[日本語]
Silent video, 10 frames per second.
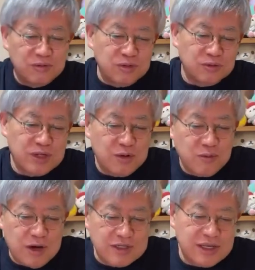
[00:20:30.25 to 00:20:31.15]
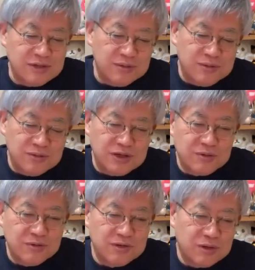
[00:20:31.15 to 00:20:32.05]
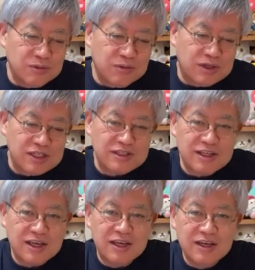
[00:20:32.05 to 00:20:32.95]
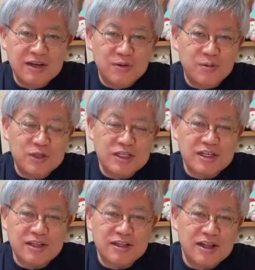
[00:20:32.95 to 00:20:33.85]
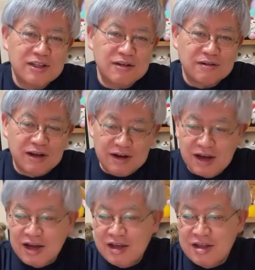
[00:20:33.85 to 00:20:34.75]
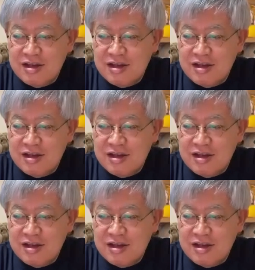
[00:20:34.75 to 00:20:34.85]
お父さんお母さんの方でこんなことがですね、表沙汰になってるから、